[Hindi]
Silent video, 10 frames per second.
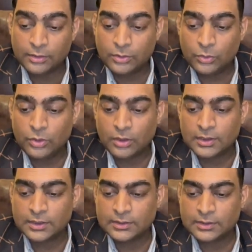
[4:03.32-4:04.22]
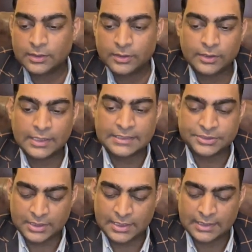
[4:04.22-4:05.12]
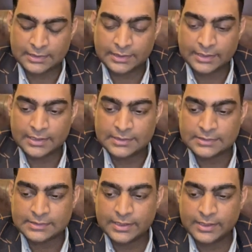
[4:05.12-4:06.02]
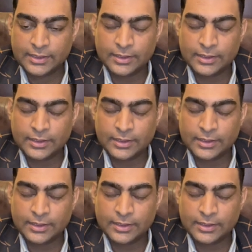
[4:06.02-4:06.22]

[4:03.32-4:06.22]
टू डॉलर एक्स्ट्रा डालते हैं इसके